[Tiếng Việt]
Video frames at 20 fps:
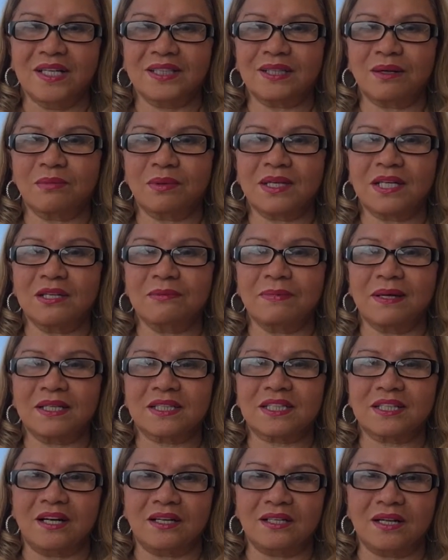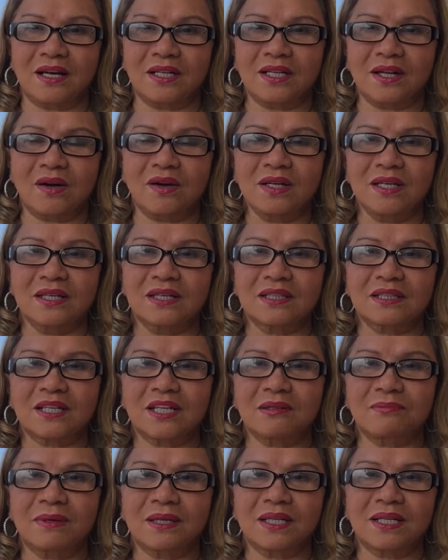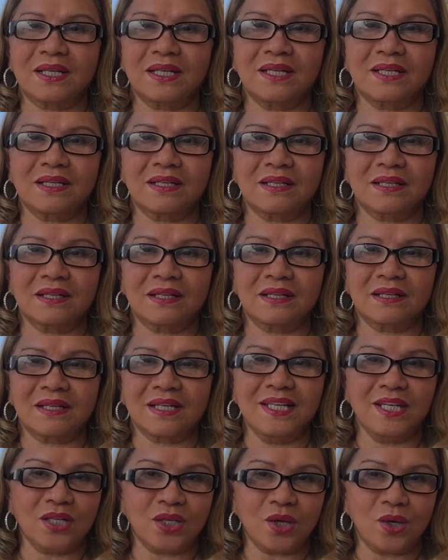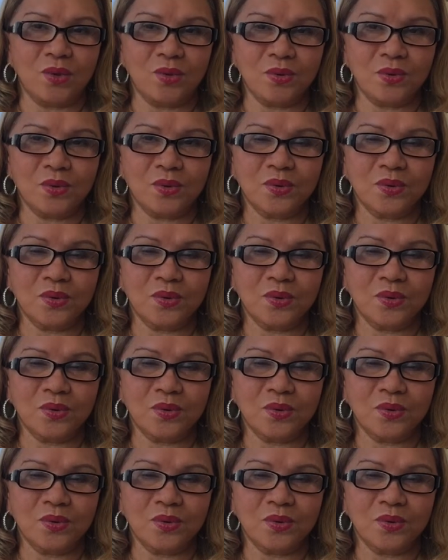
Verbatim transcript: trong khi mà chờ đợi đó thì mình đi nghiên cứu